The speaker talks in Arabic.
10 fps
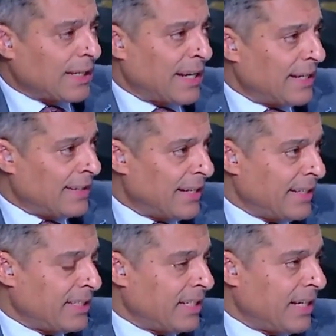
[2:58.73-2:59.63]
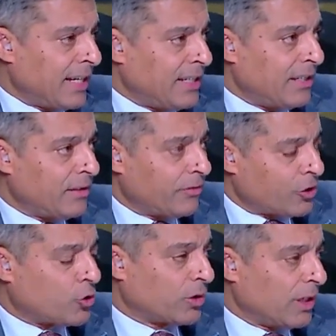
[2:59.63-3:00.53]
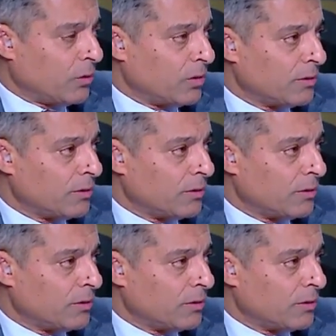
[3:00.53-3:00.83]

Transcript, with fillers: على اداء النادي الاهلي في الشوط الاول